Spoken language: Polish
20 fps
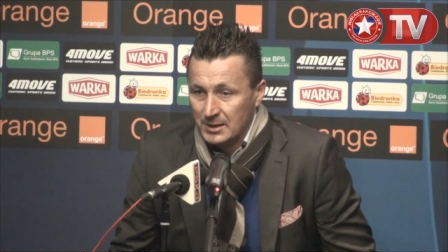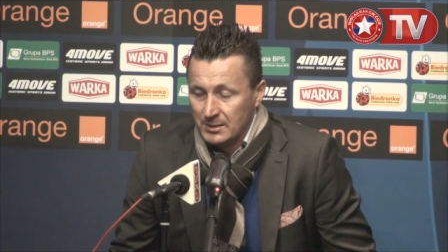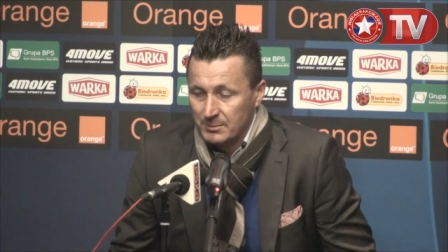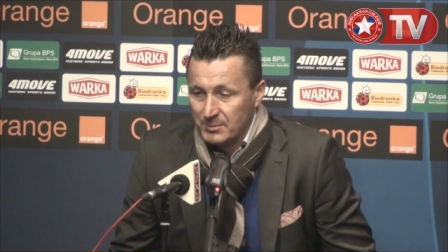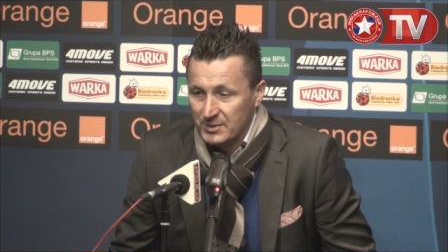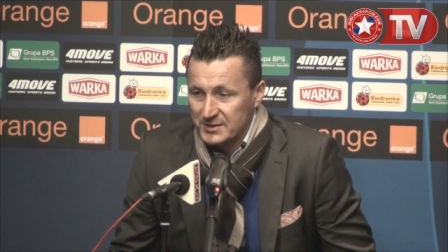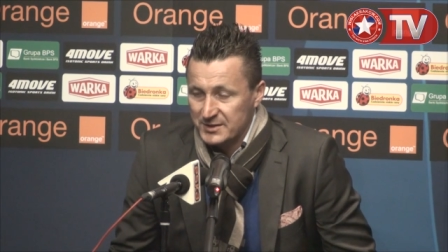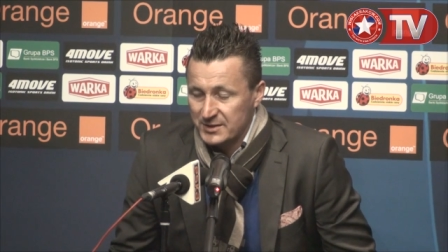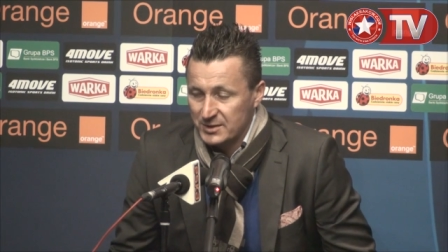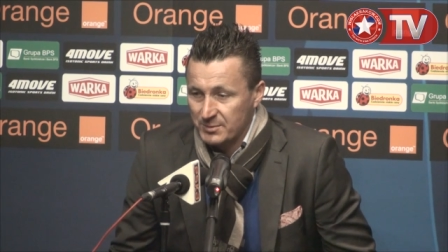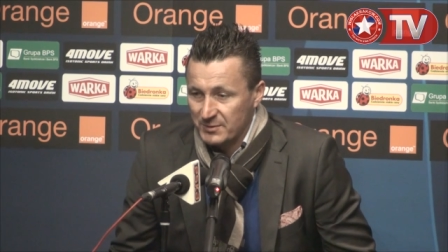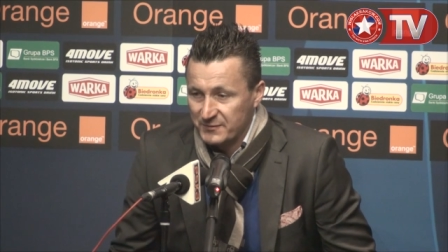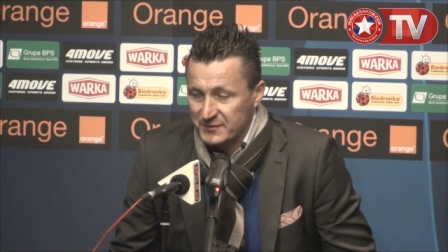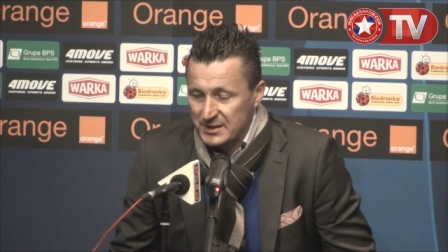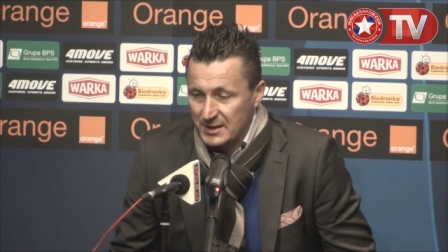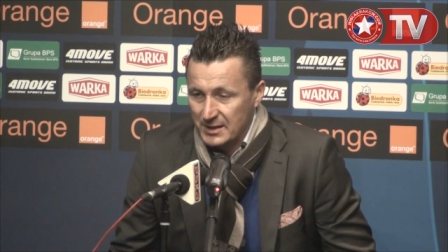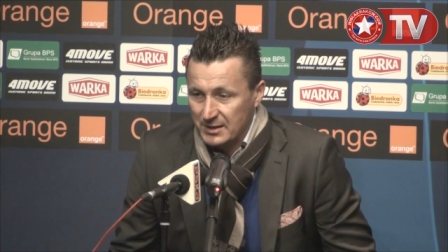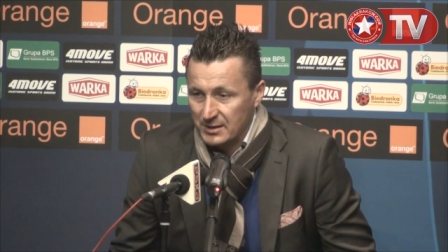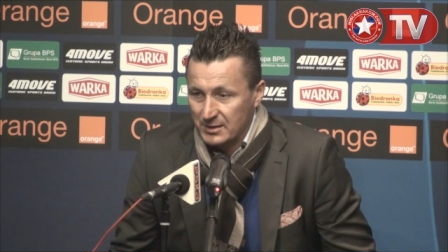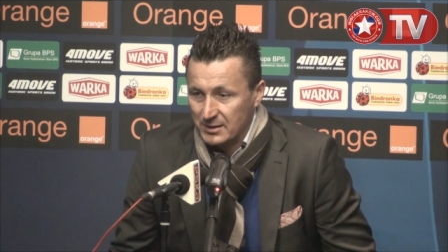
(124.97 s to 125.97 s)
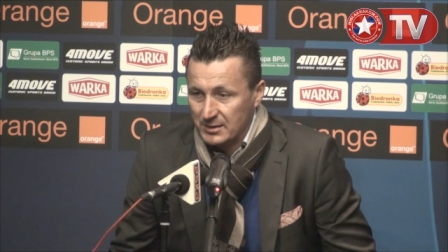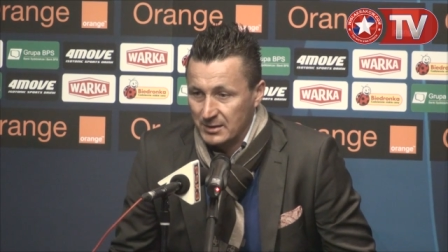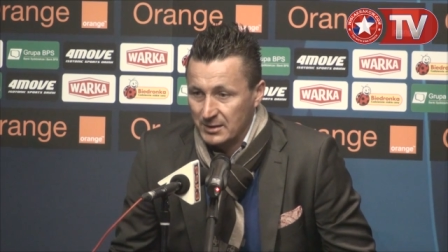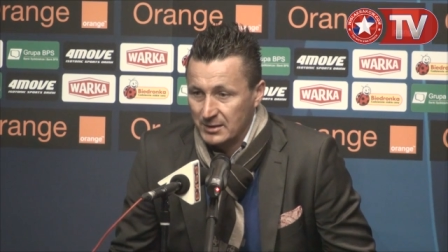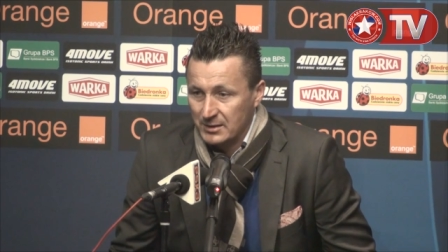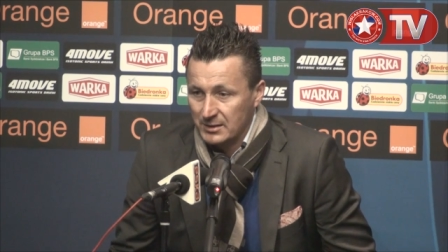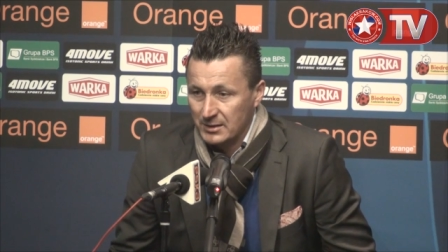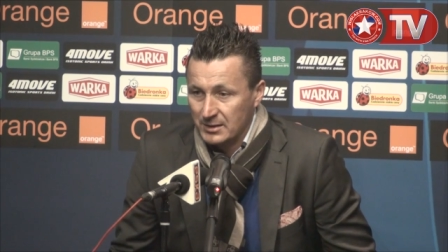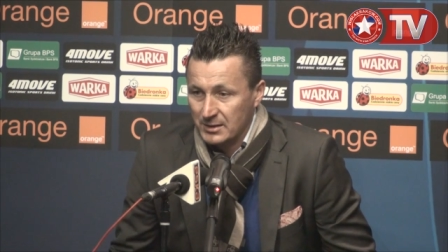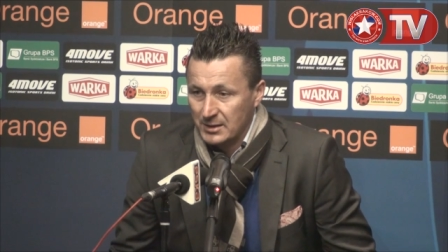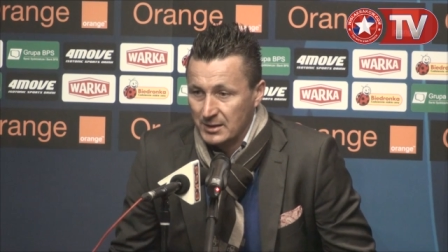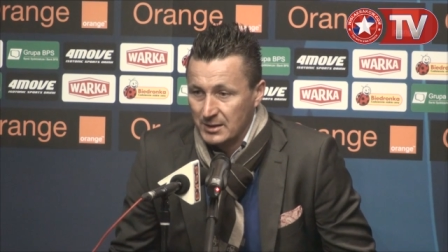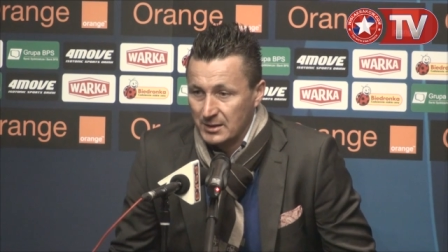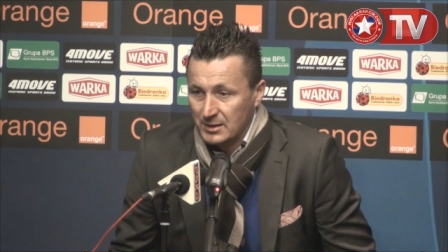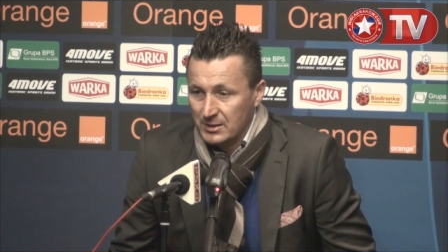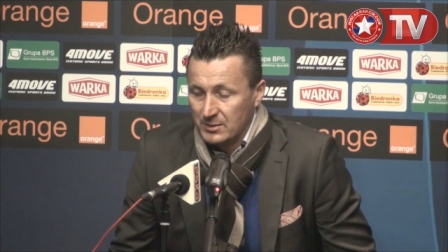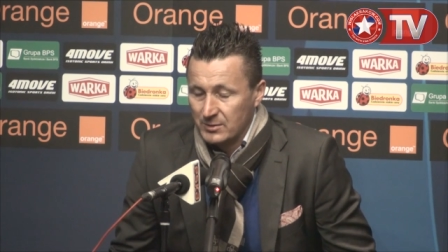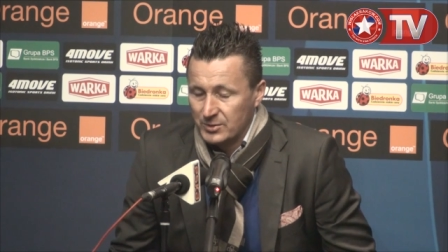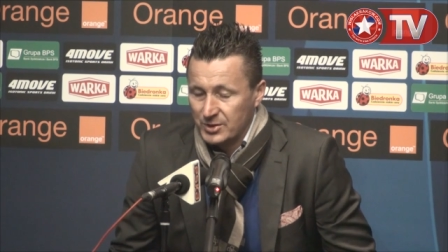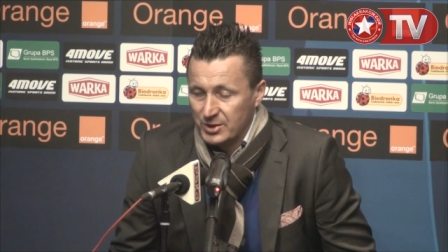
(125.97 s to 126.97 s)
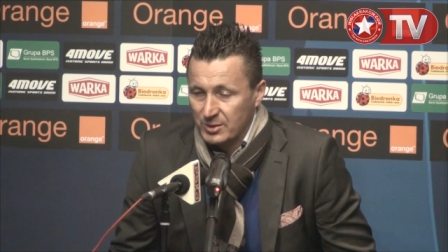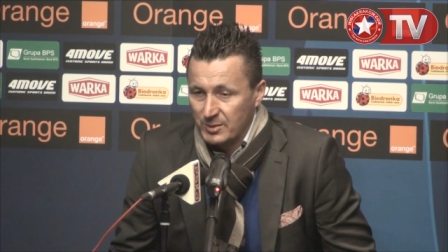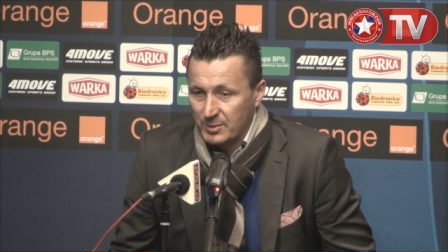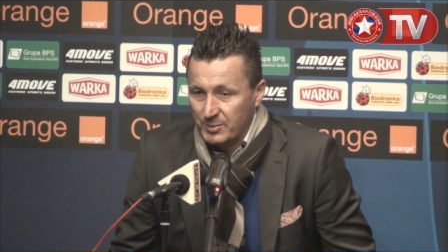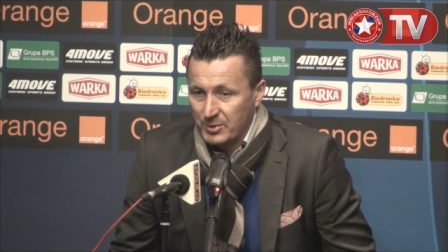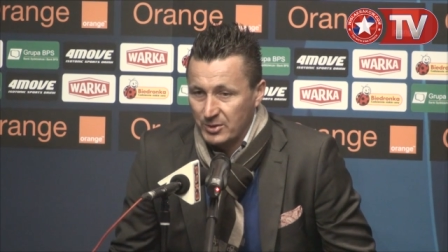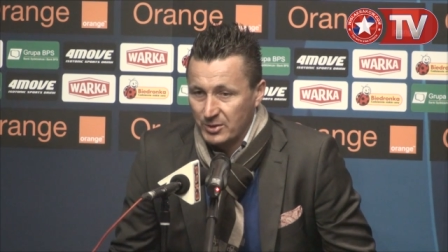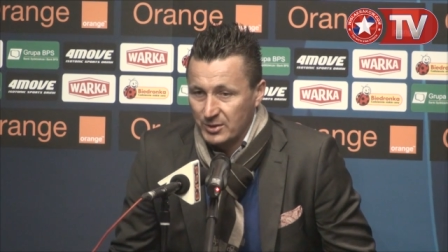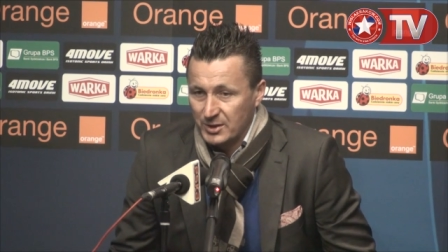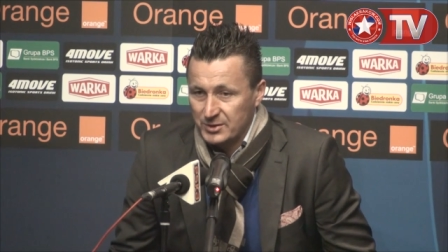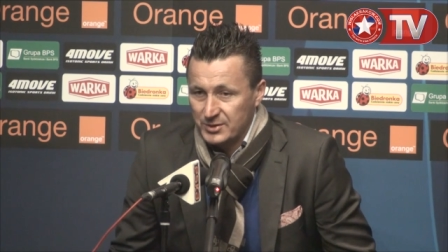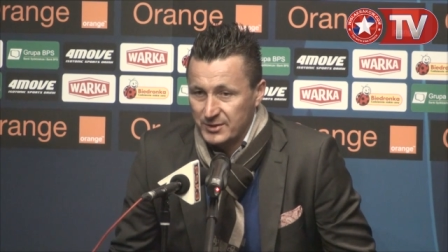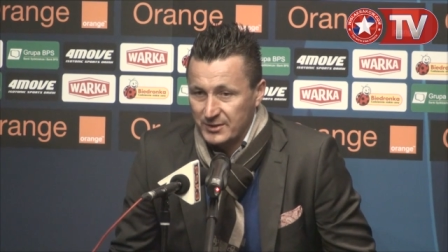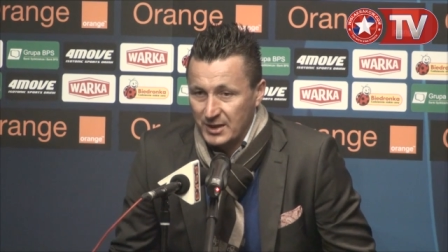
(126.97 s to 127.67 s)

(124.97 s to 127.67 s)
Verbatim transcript: My jesteśmy w stanie u siebie pokonać